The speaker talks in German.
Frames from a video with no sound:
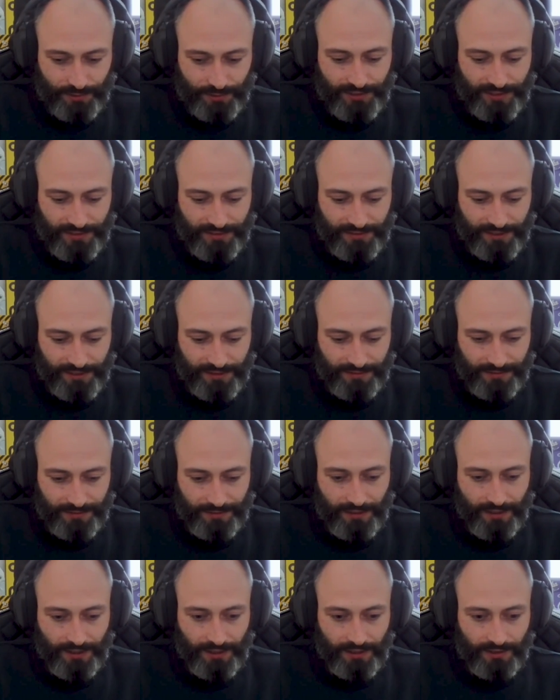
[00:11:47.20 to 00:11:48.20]
das dann
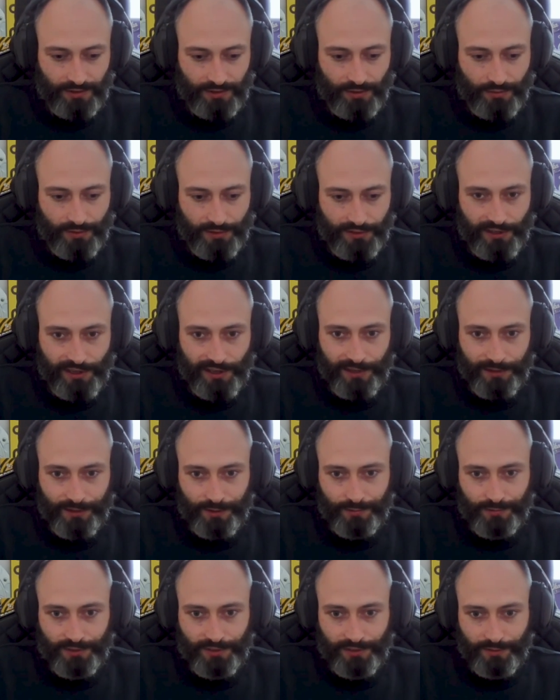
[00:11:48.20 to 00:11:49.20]
zu verteilen
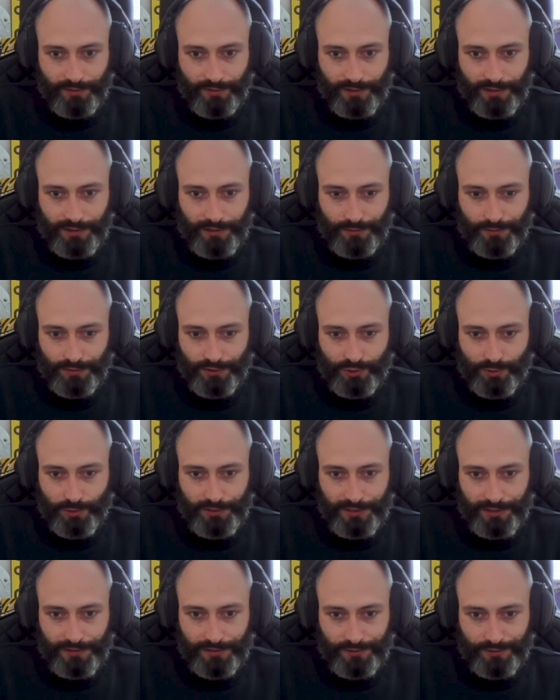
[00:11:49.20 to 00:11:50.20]
auf die, auf die
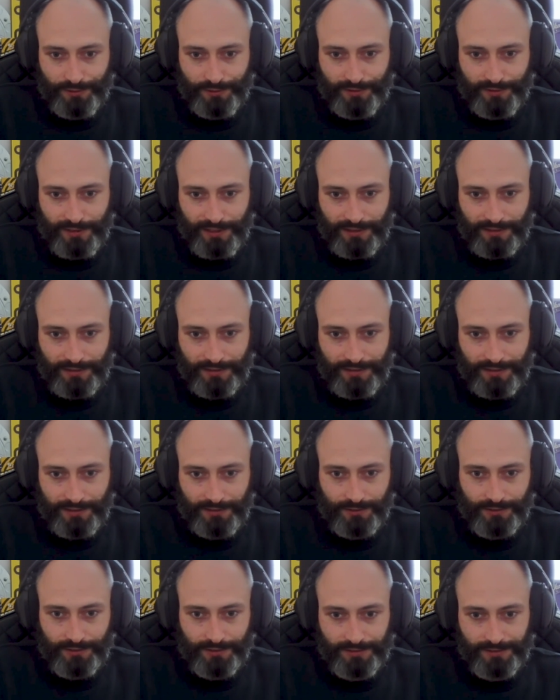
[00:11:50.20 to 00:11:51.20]
Schultern sozusagen.
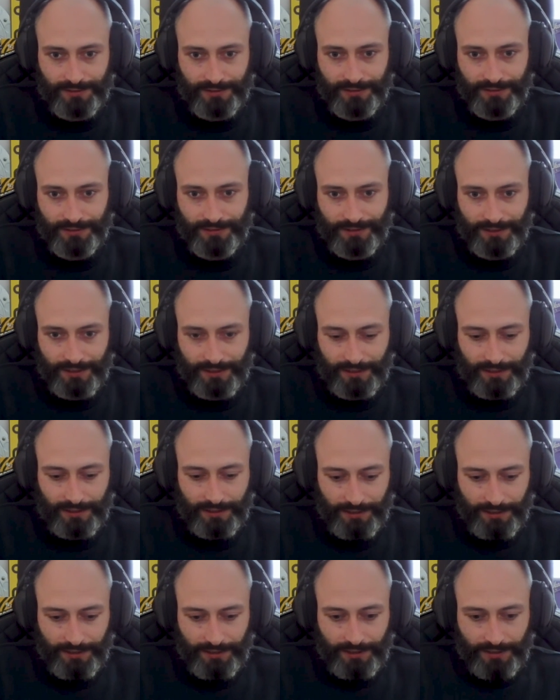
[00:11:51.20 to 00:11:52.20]
Also dass dann
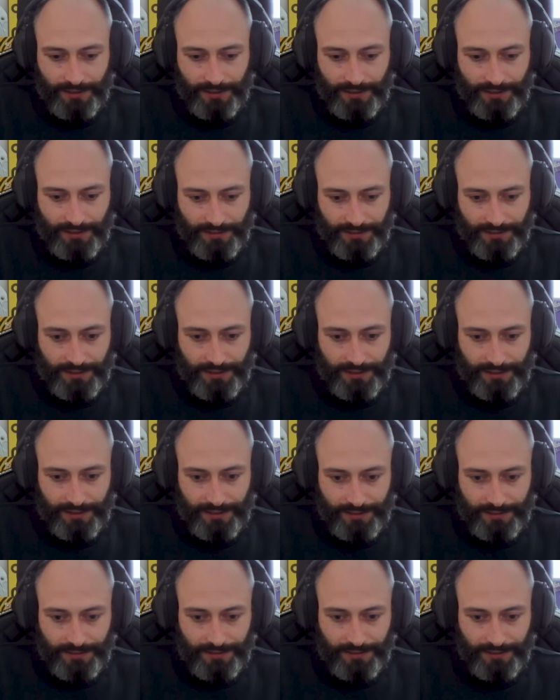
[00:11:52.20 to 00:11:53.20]
nicht
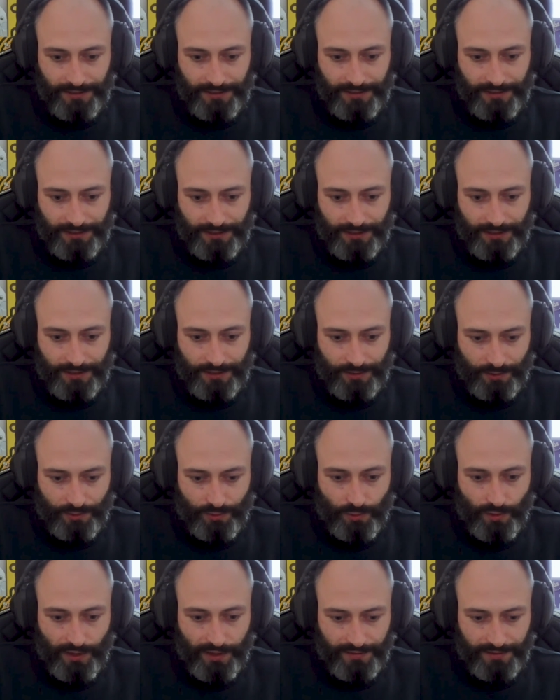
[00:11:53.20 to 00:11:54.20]
äh, die
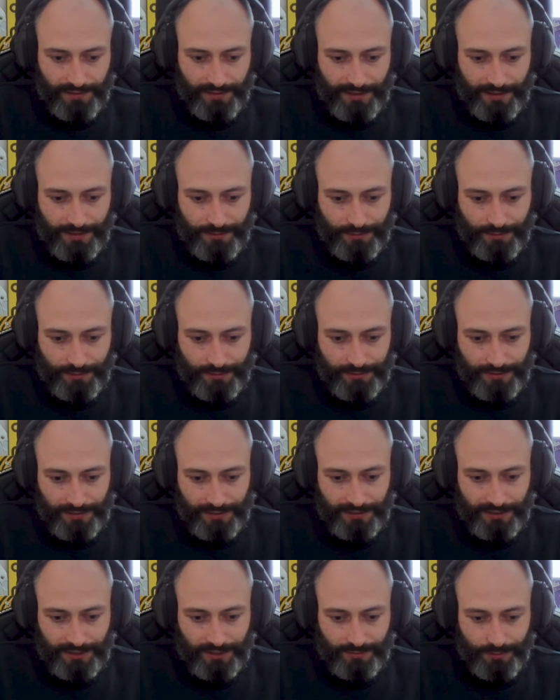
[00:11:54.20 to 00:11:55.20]
QSler
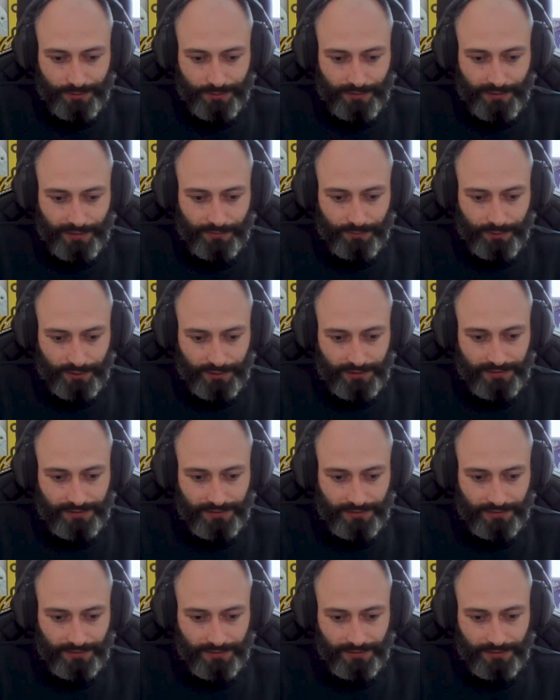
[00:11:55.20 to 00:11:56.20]
sozusagen dafür verantwortlich
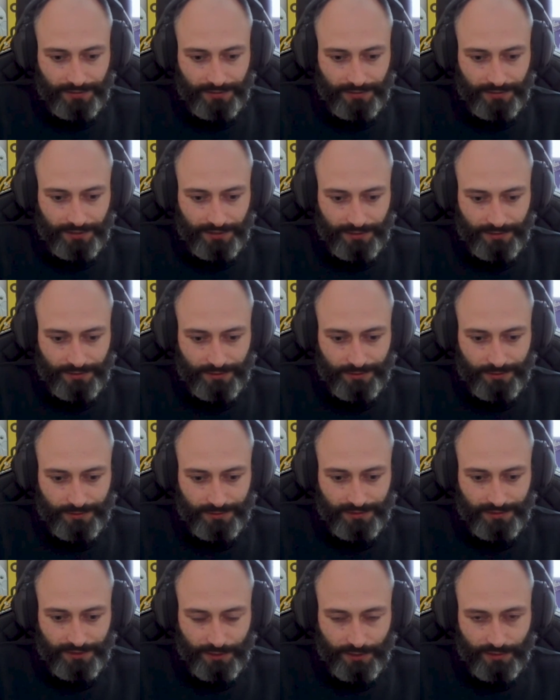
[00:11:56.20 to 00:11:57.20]
sind, Tests
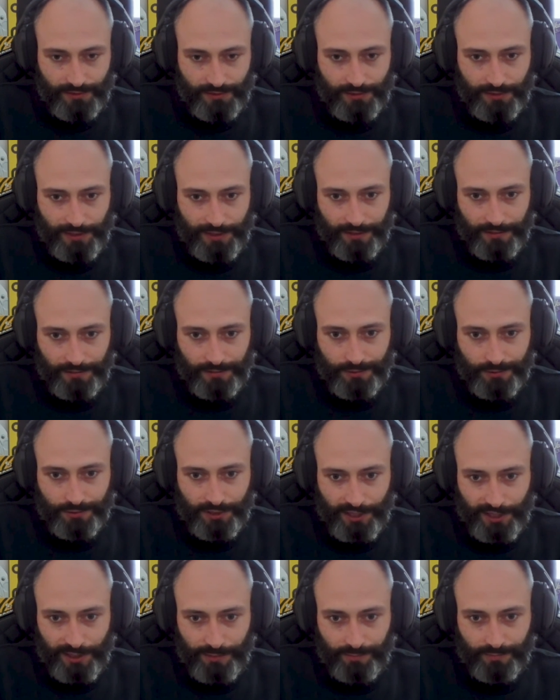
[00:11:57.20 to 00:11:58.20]
sich auszudenken, zu
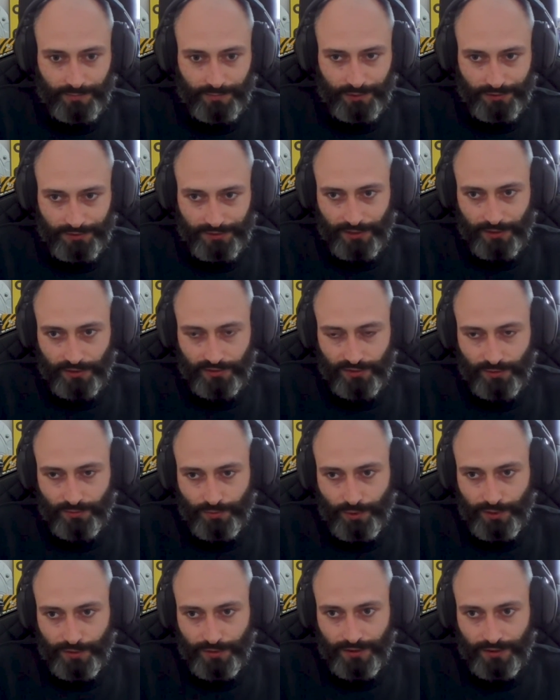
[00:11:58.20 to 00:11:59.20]
schreiben und die
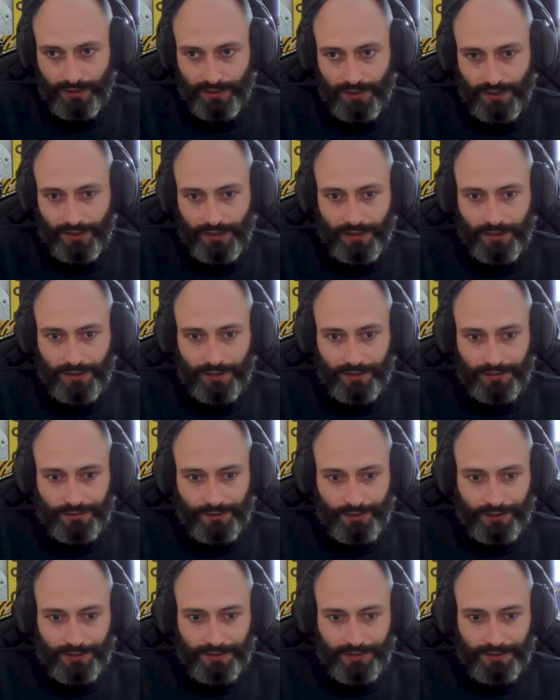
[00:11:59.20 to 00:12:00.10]
auszuführen, sondern